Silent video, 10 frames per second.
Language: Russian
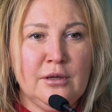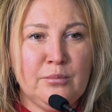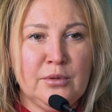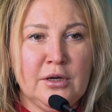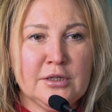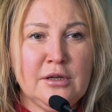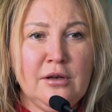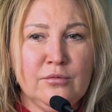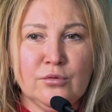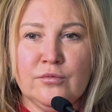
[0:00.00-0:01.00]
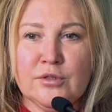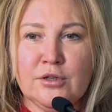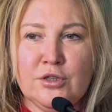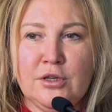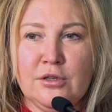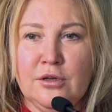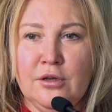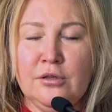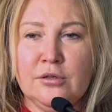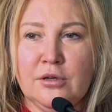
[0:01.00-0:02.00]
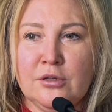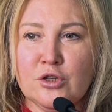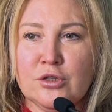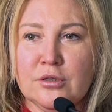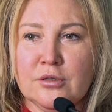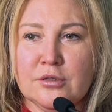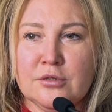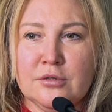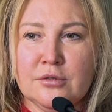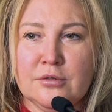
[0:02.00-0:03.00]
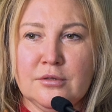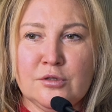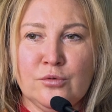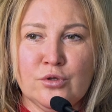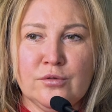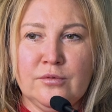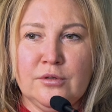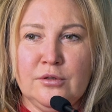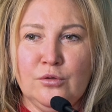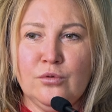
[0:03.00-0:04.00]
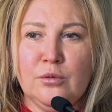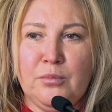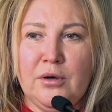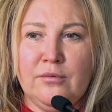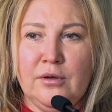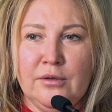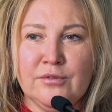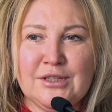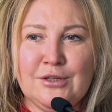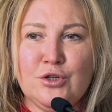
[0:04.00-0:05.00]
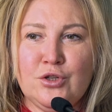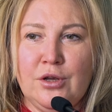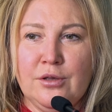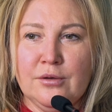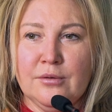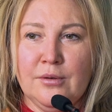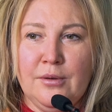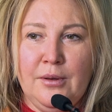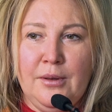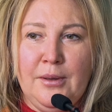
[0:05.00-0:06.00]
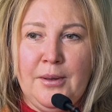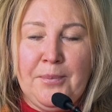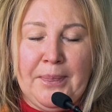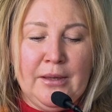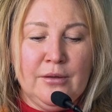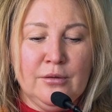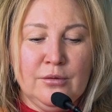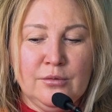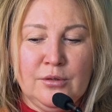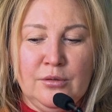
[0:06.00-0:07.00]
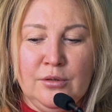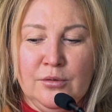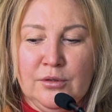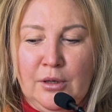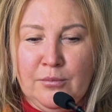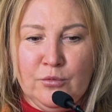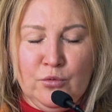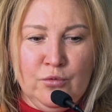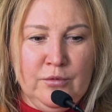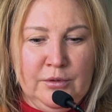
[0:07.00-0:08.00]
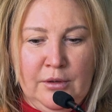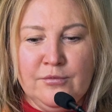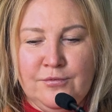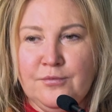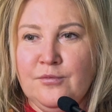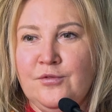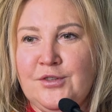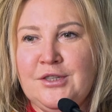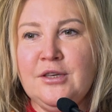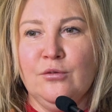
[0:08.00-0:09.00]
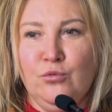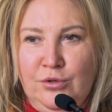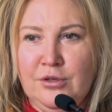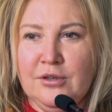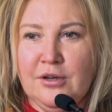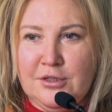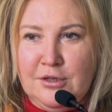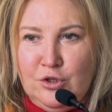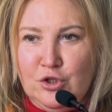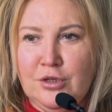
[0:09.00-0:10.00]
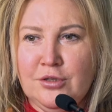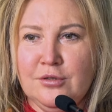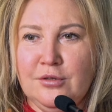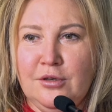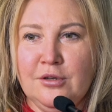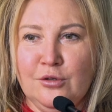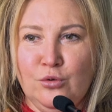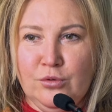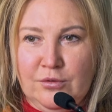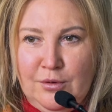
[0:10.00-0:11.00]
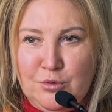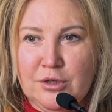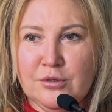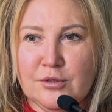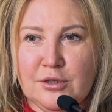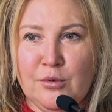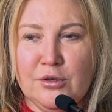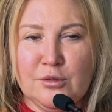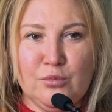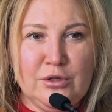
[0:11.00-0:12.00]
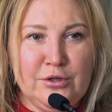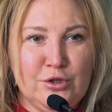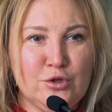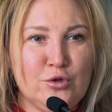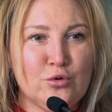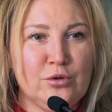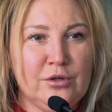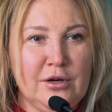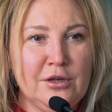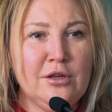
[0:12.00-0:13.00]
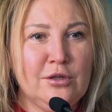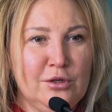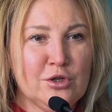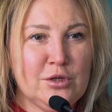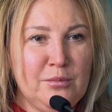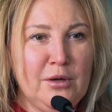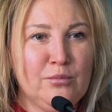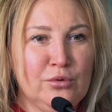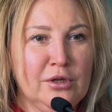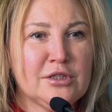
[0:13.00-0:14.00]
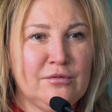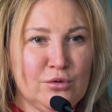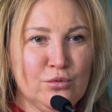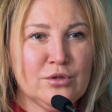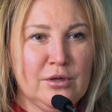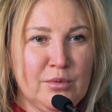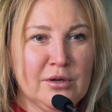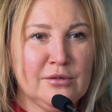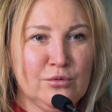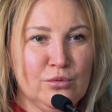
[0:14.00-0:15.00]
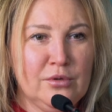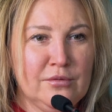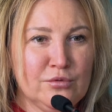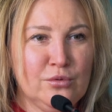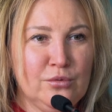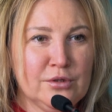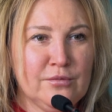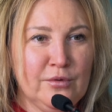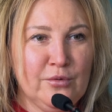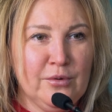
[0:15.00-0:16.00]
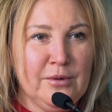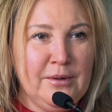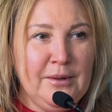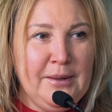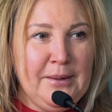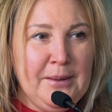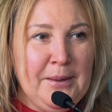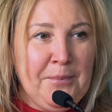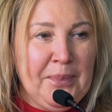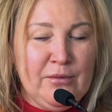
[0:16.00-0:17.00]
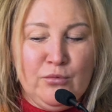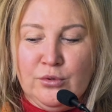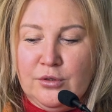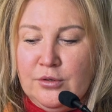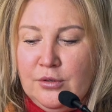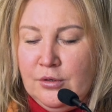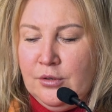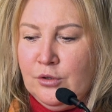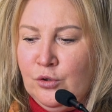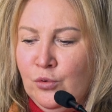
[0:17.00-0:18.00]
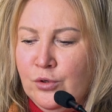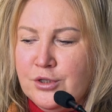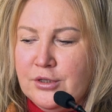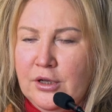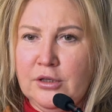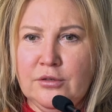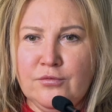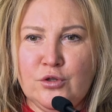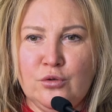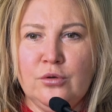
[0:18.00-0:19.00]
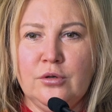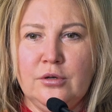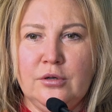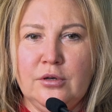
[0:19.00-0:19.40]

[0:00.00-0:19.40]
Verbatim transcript: и нам показали, вот в воскресенье, это, конечно, заслуживает не только похвала, а восхищения. Э, там, там все у них хотят жить, и кто-то вообще собрался после тяжелых ранений, даже имея ампутацию, вернуться обратно туда, в зону СВО. Вот. Э, то есть это все